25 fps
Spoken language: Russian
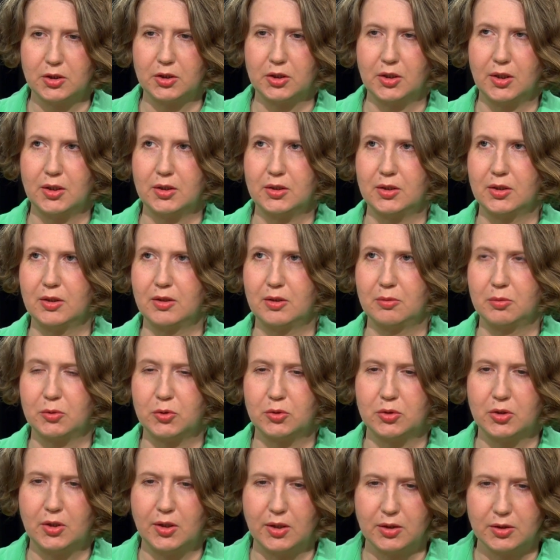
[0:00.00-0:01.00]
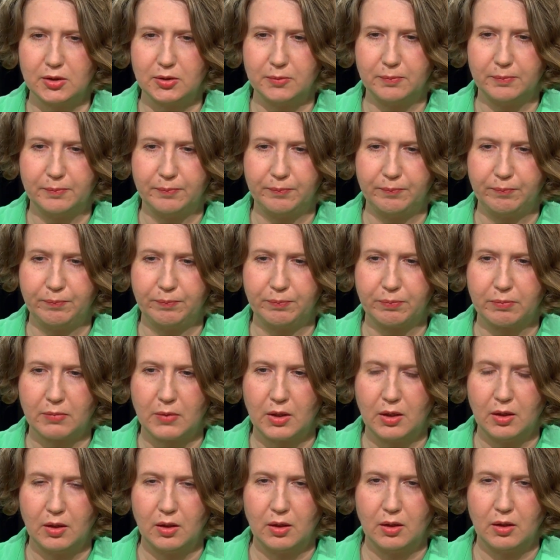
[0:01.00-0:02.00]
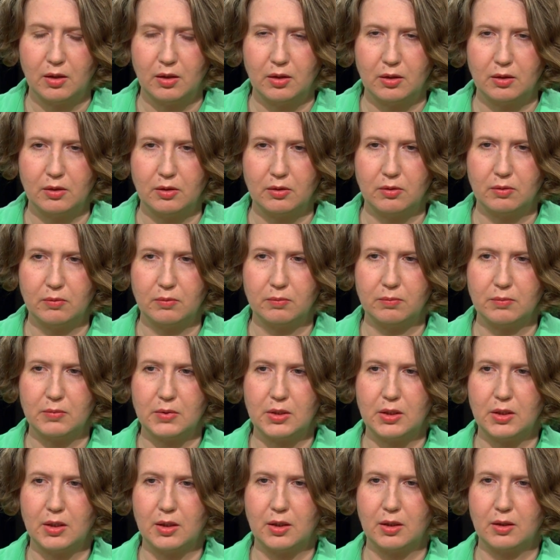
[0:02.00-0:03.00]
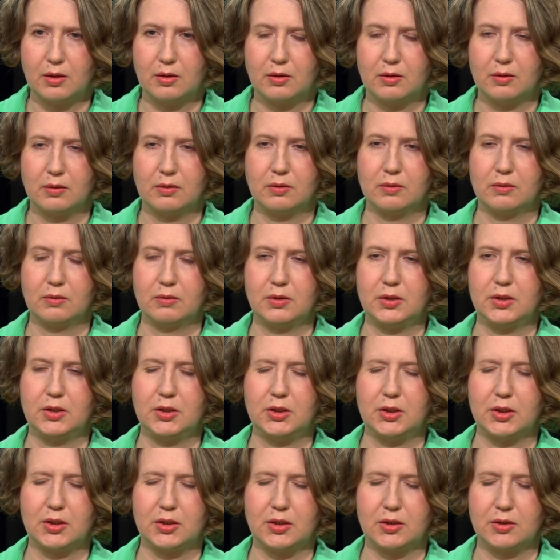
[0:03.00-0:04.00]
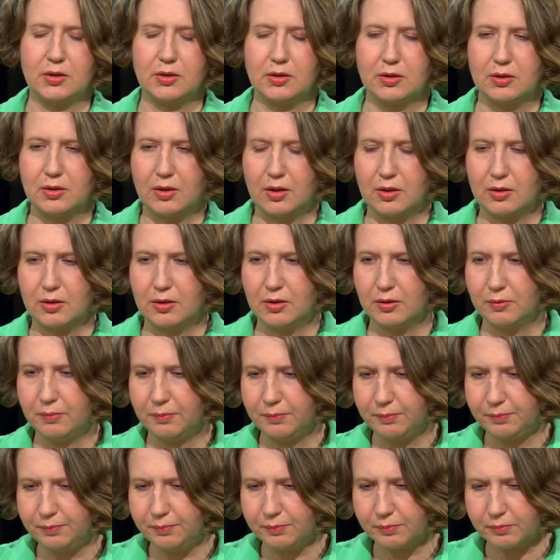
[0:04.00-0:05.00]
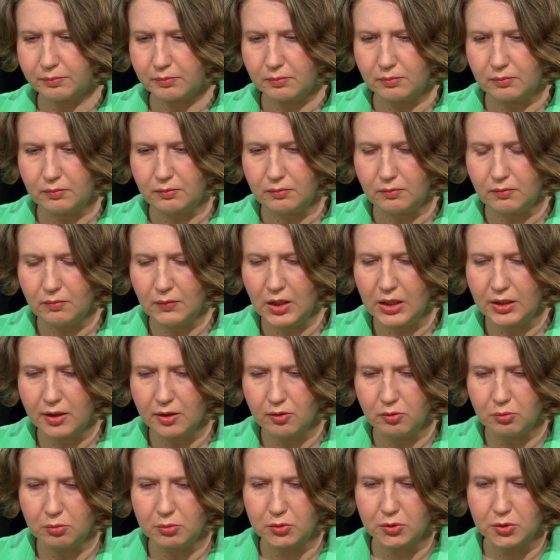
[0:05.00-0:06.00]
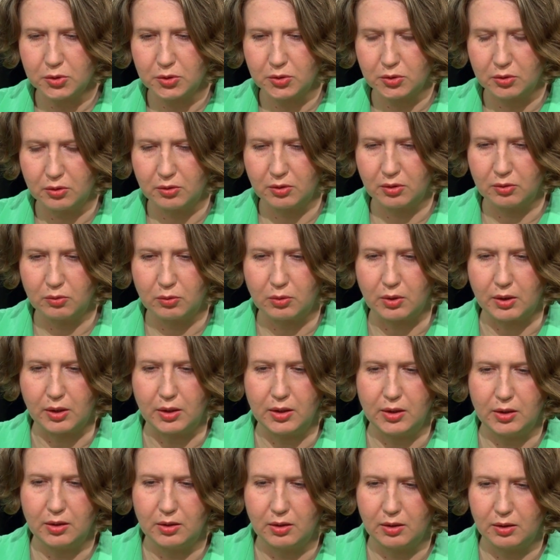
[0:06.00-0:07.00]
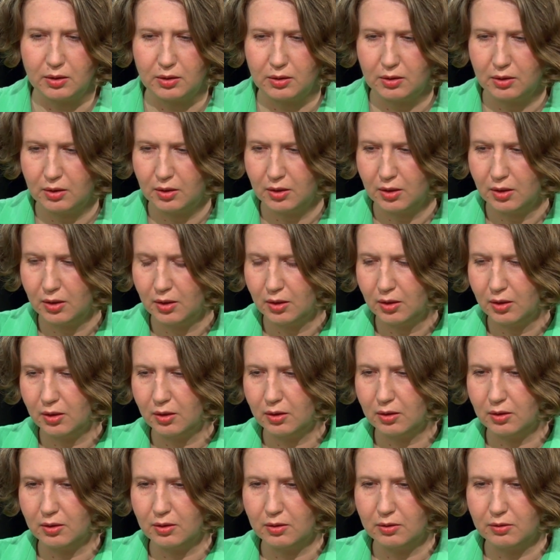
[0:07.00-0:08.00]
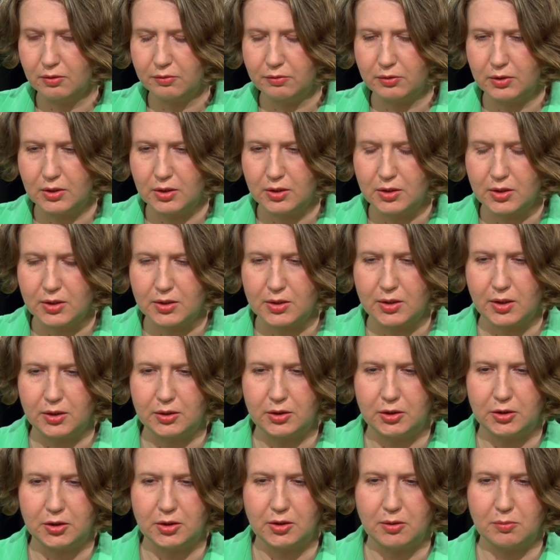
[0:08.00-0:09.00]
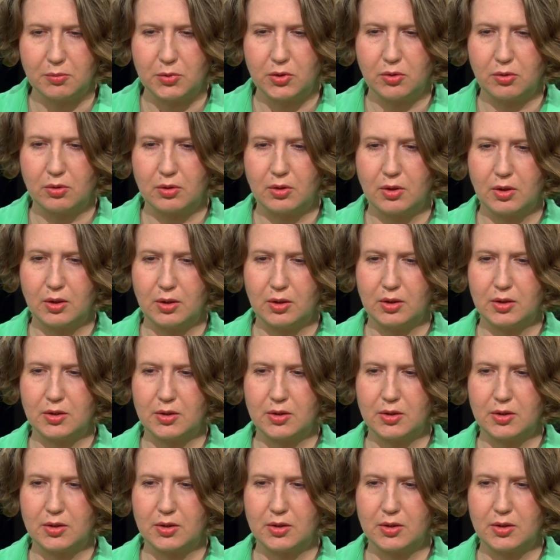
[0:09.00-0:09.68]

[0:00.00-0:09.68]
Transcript: начать это обсуждать. Я сейчас как... Я думаю, что Украина — а, в ней достаточно много